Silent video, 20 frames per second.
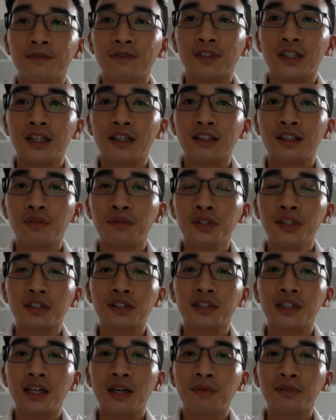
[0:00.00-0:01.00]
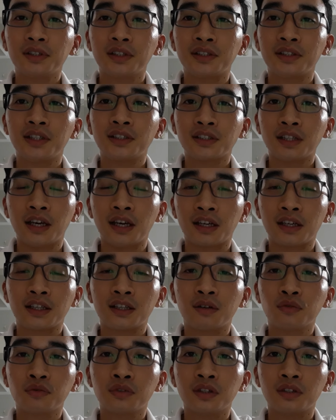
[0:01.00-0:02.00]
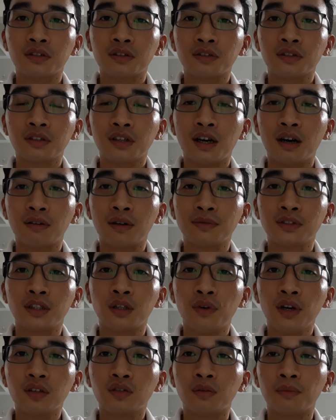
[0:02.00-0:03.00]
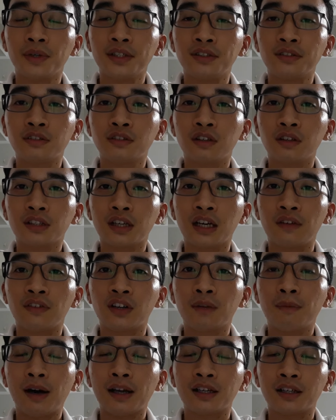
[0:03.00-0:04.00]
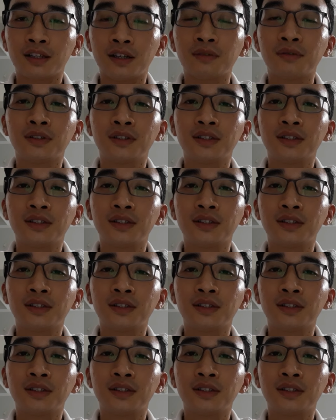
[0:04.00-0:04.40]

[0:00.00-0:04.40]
Nếu được thì em có thể chia sẻ cái câu chuyện học lập trình web của mình cho thầy và các bạn được không?